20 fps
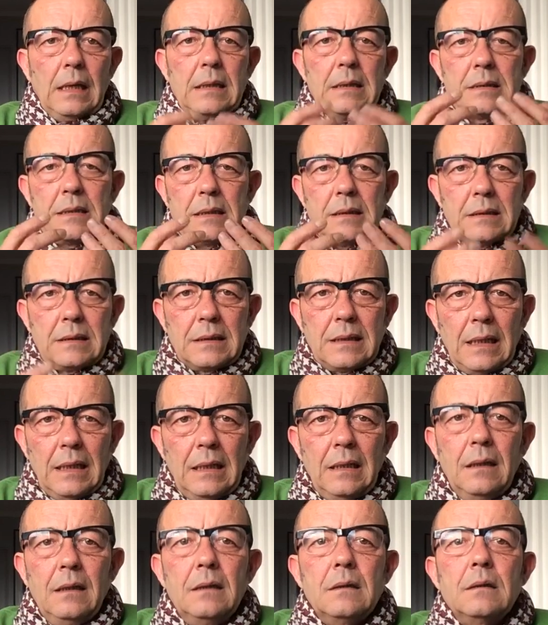Et c'est
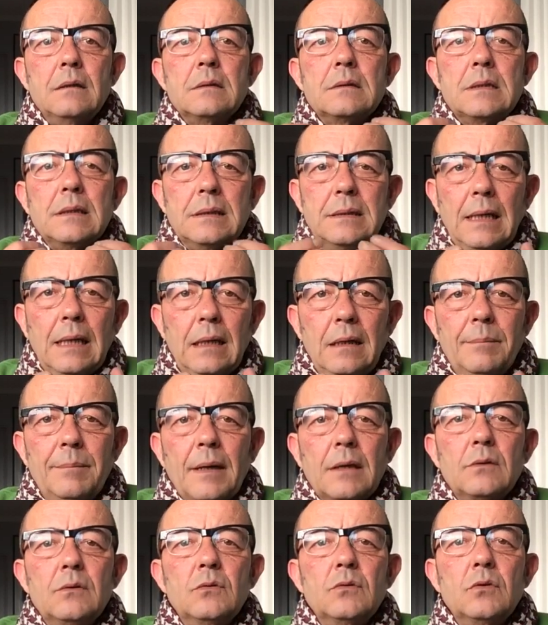d'elles
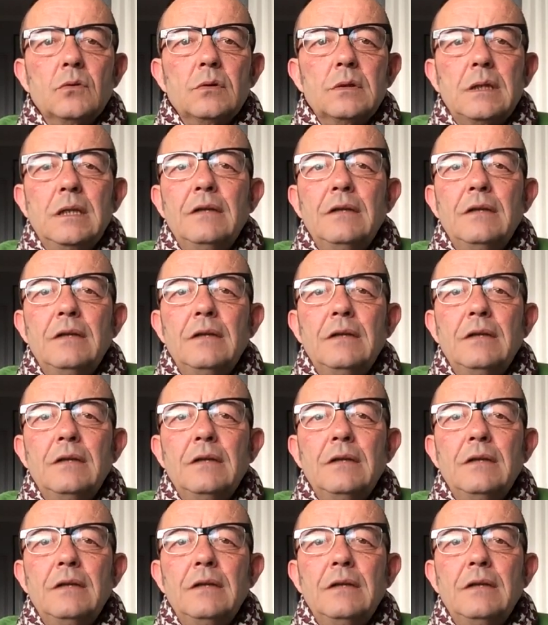dont